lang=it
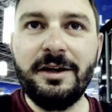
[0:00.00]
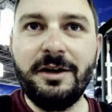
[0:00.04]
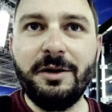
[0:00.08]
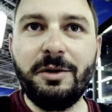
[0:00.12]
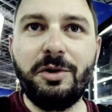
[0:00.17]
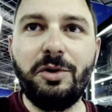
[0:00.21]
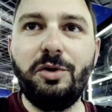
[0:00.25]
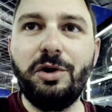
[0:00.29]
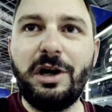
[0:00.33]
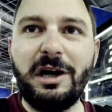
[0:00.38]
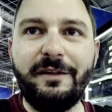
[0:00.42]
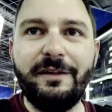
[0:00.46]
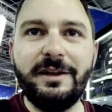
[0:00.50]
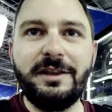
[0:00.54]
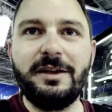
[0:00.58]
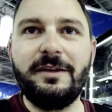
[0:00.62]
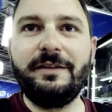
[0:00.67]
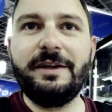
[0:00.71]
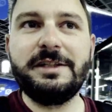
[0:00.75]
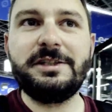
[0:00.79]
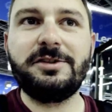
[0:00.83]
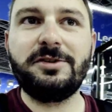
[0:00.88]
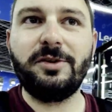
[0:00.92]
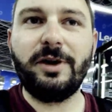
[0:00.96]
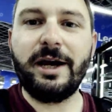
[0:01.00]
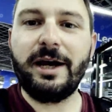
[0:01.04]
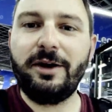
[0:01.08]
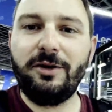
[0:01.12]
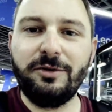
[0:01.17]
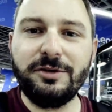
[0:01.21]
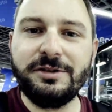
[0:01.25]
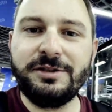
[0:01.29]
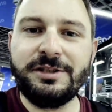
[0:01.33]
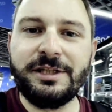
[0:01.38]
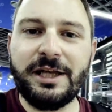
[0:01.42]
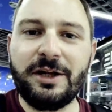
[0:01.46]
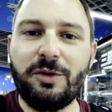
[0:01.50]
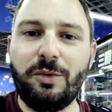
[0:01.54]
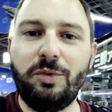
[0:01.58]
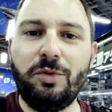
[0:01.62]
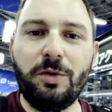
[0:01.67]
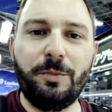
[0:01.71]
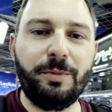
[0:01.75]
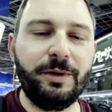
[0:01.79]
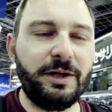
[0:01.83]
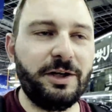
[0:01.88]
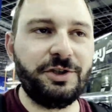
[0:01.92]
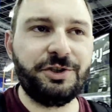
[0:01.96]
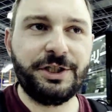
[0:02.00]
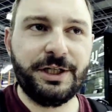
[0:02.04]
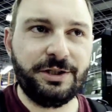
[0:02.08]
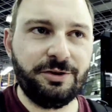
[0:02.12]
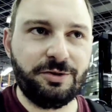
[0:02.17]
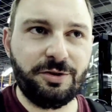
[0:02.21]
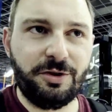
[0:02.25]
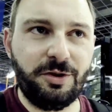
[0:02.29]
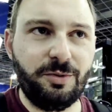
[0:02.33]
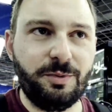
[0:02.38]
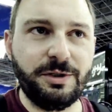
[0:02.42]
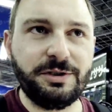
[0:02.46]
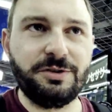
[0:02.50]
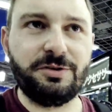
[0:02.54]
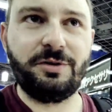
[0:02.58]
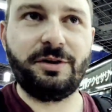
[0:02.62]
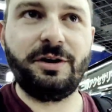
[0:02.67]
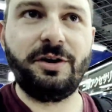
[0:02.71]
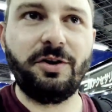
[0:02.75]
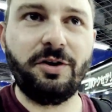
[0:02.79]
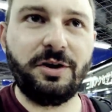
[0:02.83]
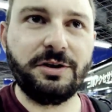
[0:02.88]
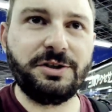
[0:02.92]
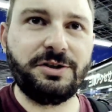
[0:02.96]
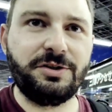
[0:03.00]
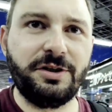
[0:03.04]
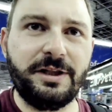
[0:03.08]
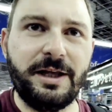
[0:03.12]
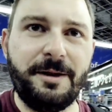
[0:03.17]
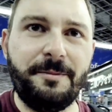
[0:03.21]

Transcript: Quello che avete visto è lo 0,1% di questo negozio ed è